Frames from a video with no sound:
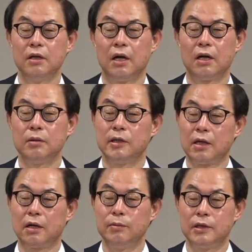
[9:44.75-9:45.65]
하나님의
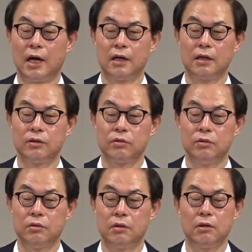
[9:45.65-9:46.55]
사람이 다
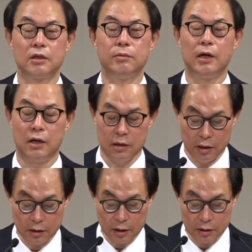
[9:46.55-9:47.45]
알아가지고 글로 가지 마
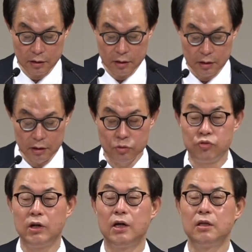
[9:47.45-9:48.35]
그랬다는 거예요. 이제
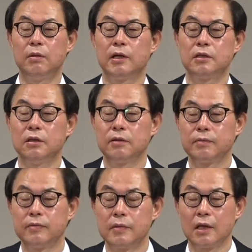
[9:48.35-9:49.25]
누가 열받죠?
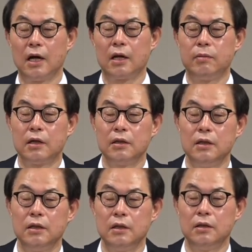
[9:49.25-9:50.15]

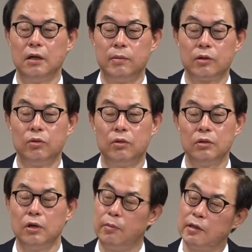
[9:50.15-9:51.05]
아람왕이 열받고
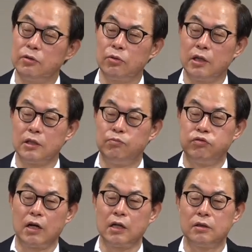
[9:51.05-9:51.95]
열받는 정도가 아니라
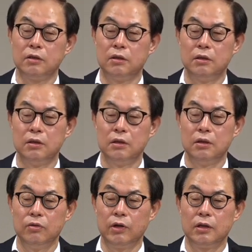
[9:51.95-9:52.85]
불안하죠.
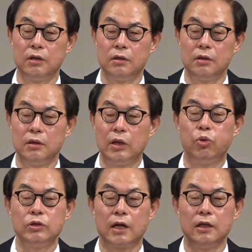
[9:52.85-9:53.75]
왜 그래요? 이게 내
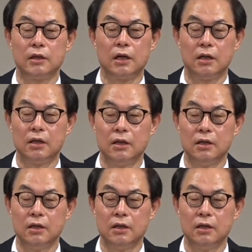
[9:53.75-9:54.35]
통자가 있다.